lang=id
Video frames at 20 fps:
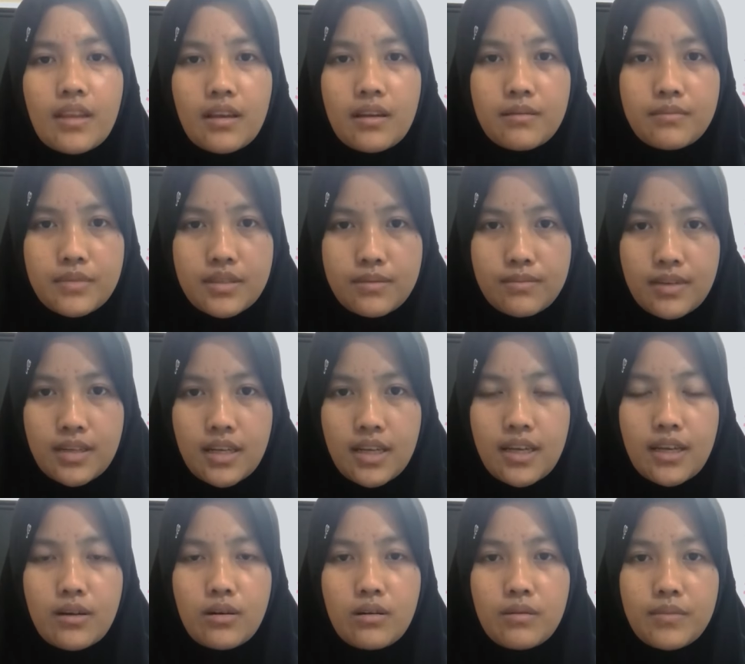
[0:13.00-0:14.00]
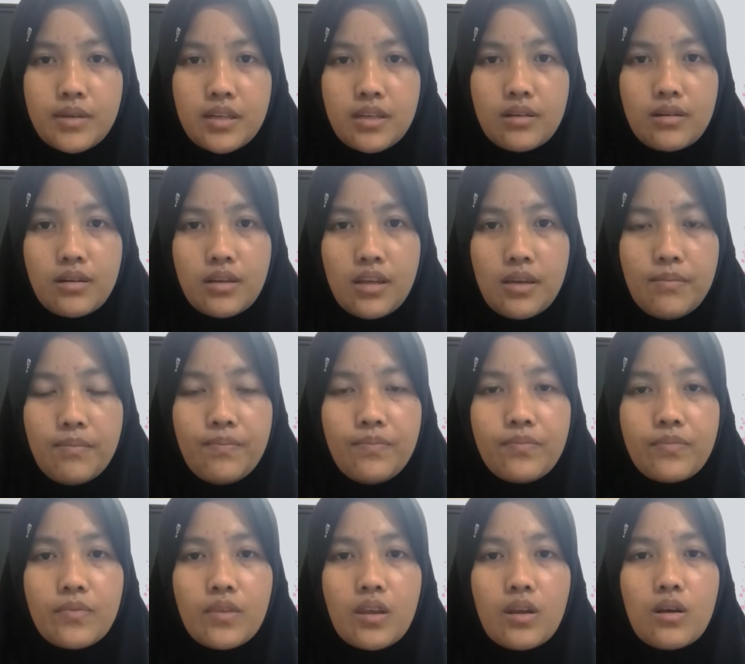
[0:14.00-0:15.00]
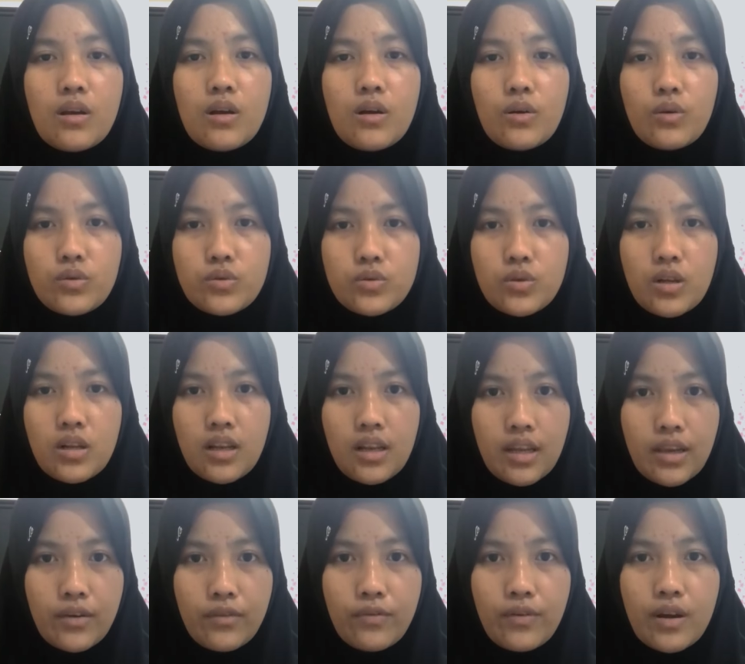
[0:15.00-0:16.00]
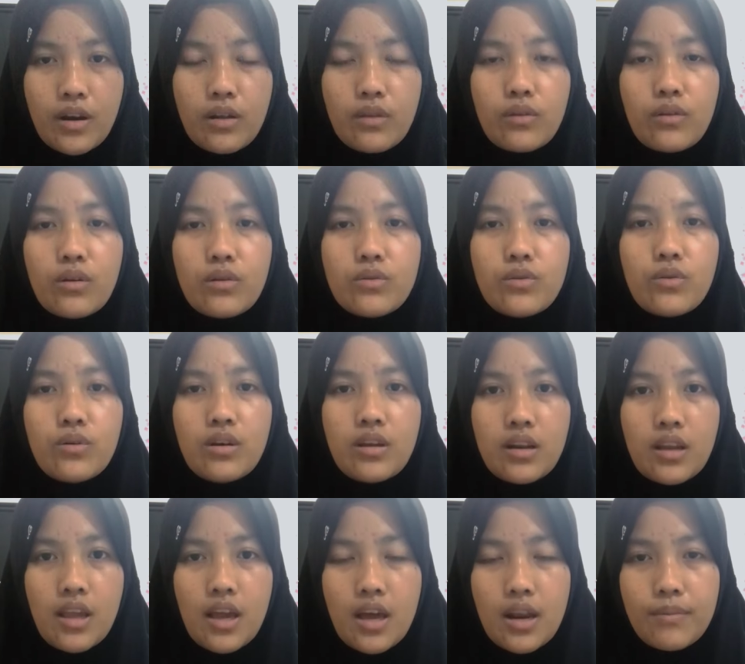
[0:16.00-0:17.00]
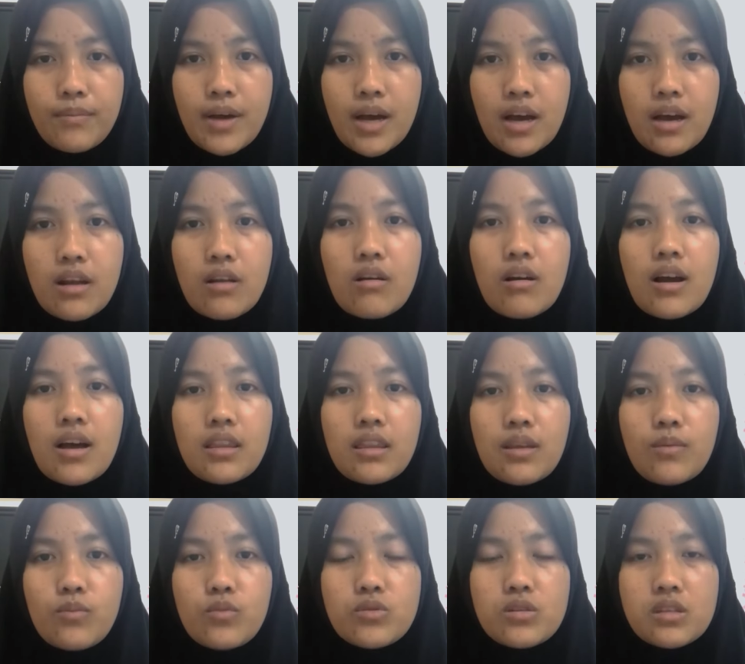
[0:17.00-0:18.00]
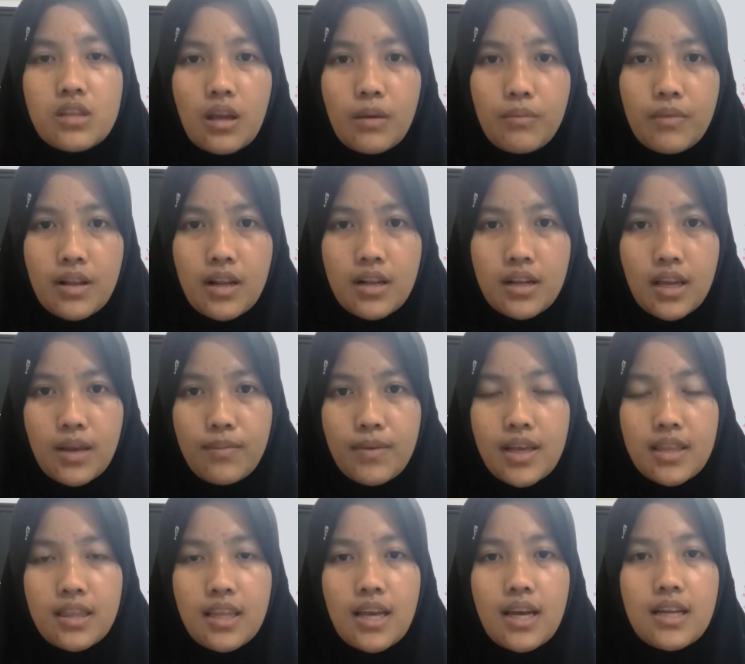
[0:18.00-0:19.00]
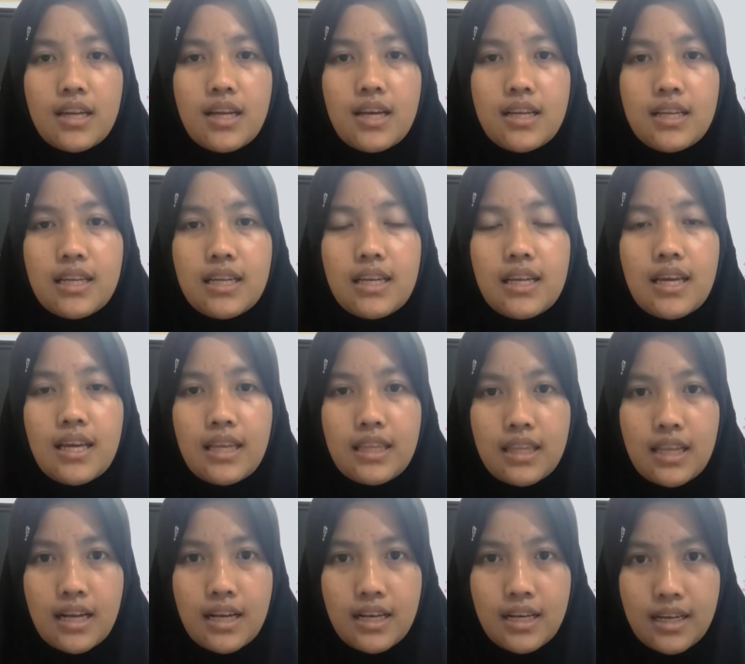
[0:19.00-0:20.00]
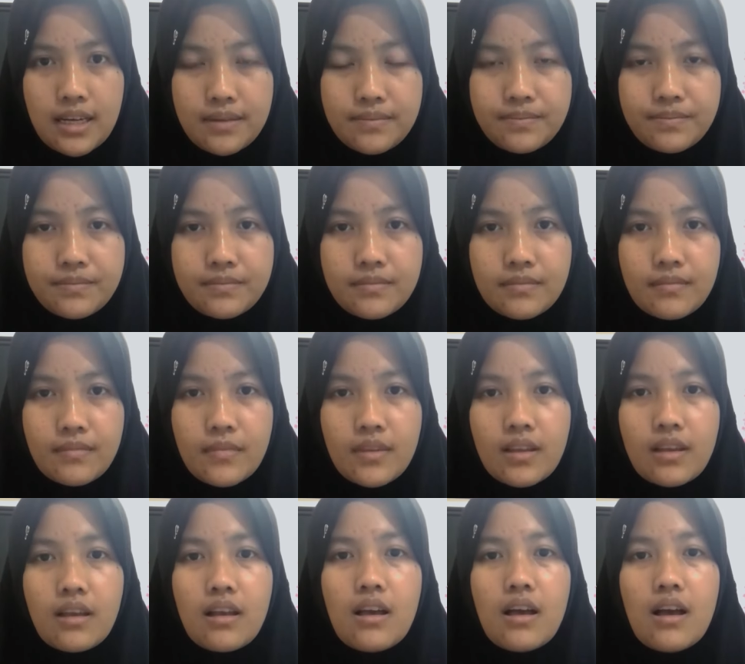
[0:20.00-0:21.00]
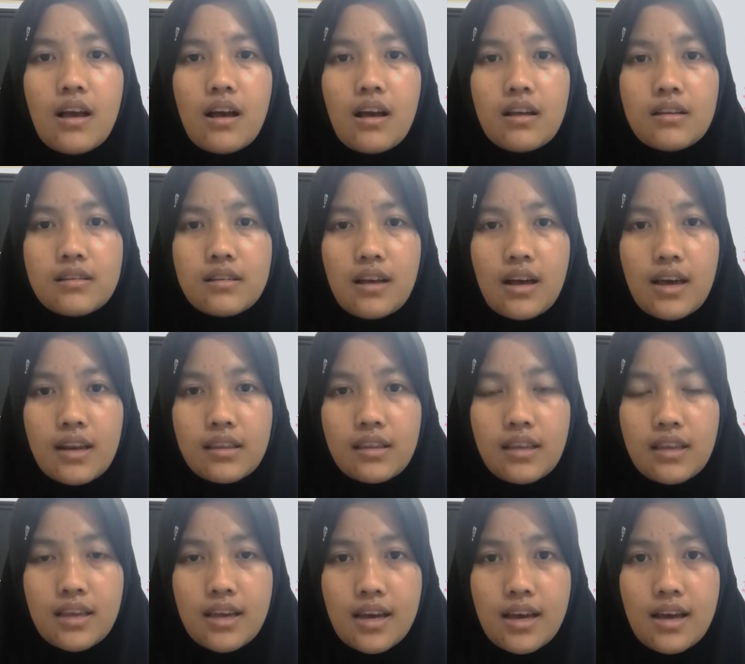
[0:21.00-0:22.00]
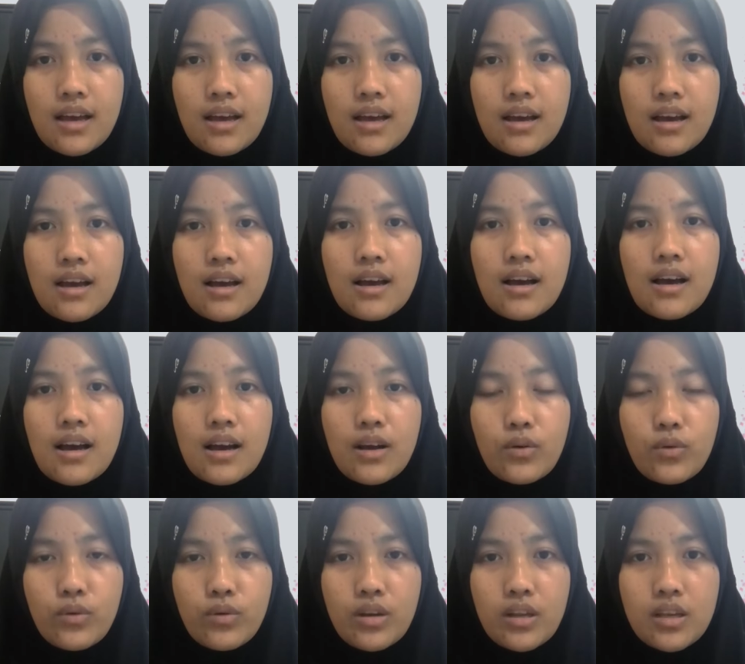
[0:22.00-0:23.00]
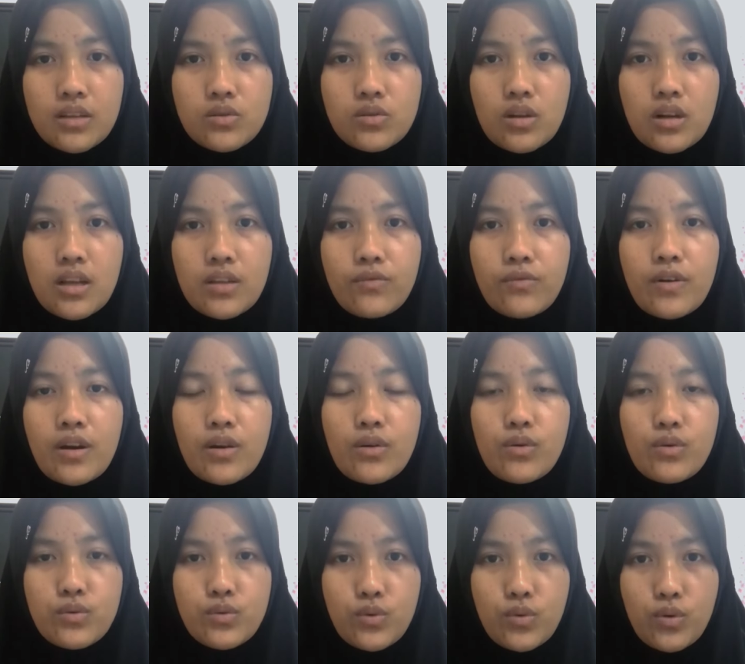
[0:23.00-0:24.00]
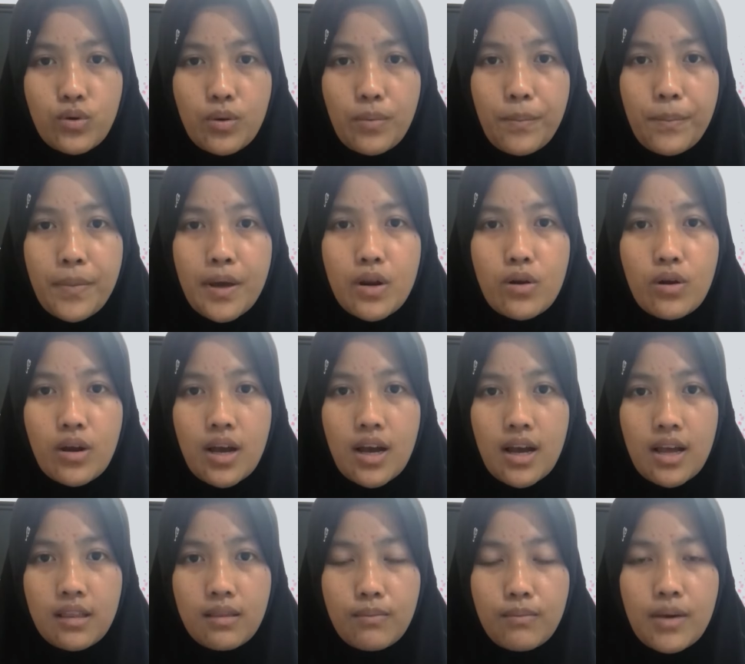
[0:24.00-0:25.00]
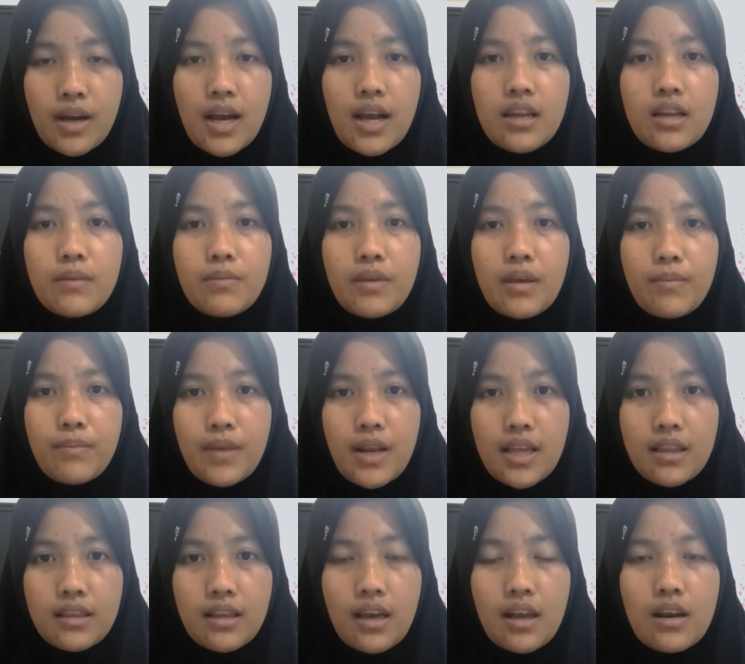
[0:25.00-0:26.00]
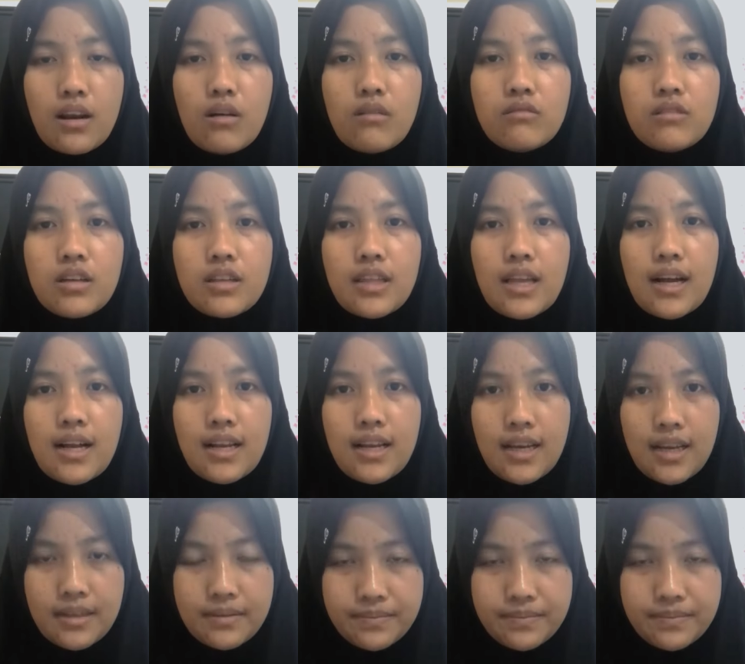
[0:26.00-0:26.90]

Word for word: Bismillahirrahmanirrahim. Usolli fardhu zuhri arba'a rakaati mustaqbilal qiblati adalillahi ta'ala. Artinya, aku niat salat fardhu zuhur 4 rakaat menghadap kiblat karena Allah taala.